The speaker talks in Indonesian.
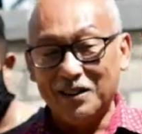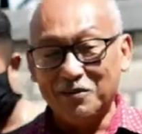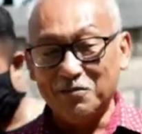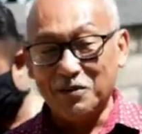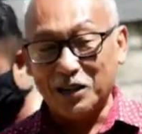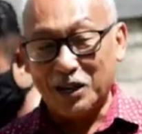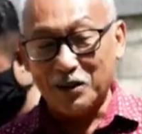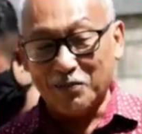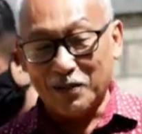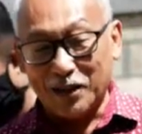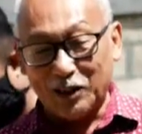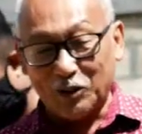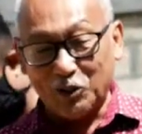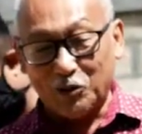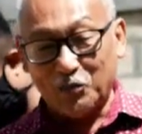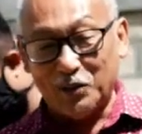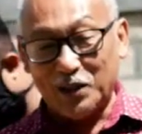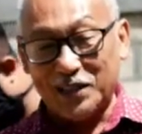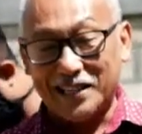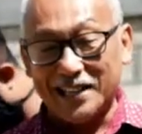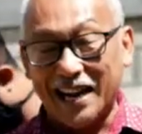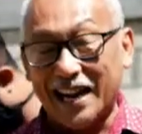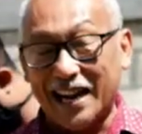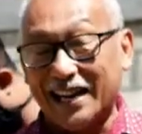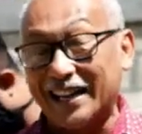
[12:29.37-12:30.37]
bagaimana ubi
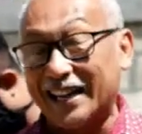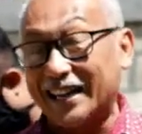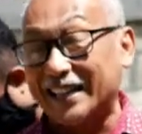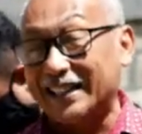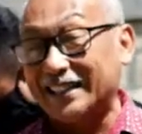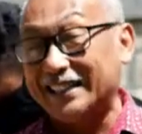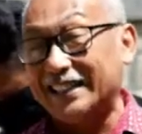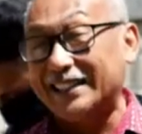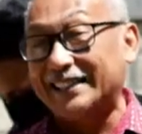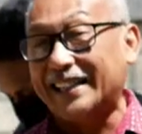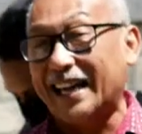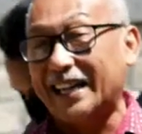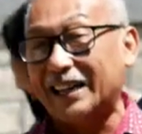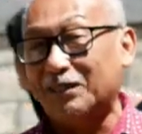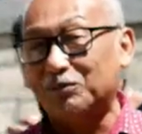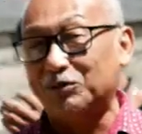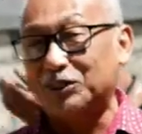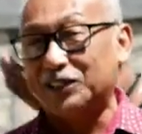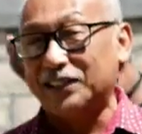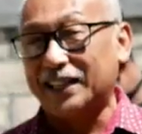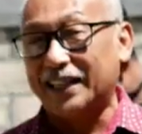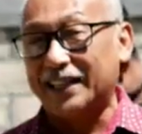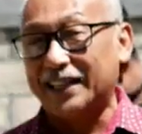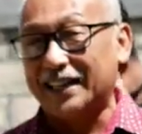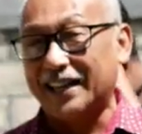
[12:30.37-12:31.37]
jalar ditanam
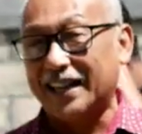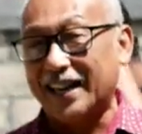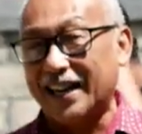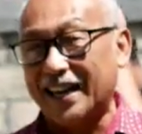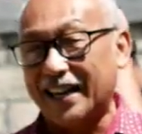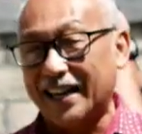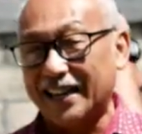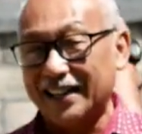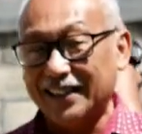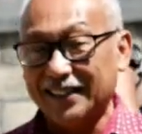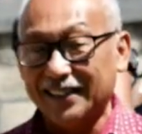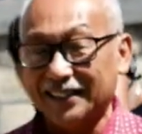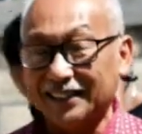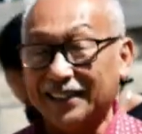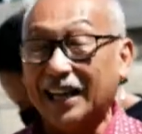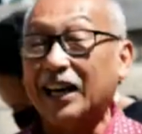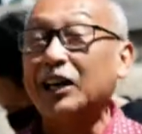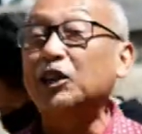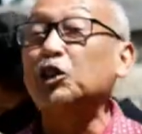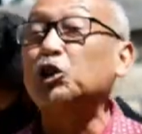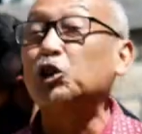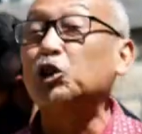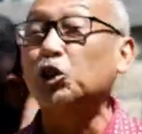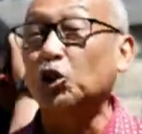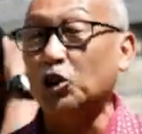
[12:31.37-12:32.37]
secara
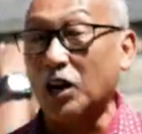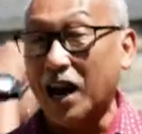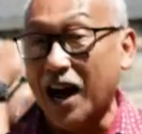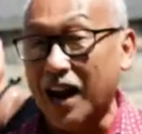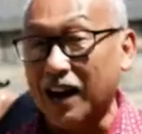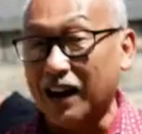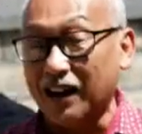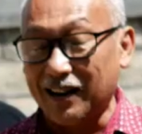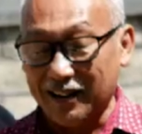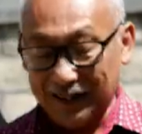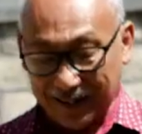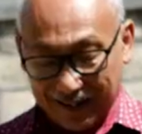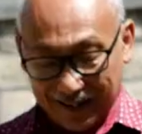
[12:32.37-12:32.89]
tradisional.